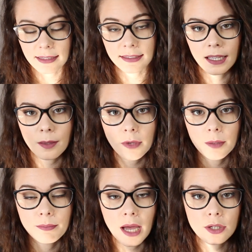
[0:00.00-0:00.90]
cette crème
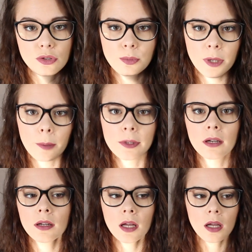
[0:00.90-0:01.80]
marche super
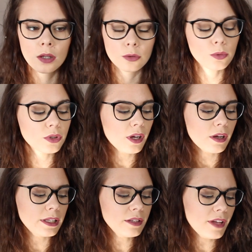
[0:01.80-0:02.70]
bien. Donc
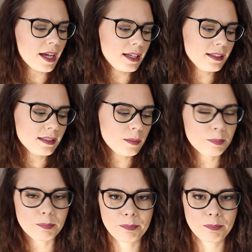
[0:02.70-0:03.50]
euh, l'hiver elle était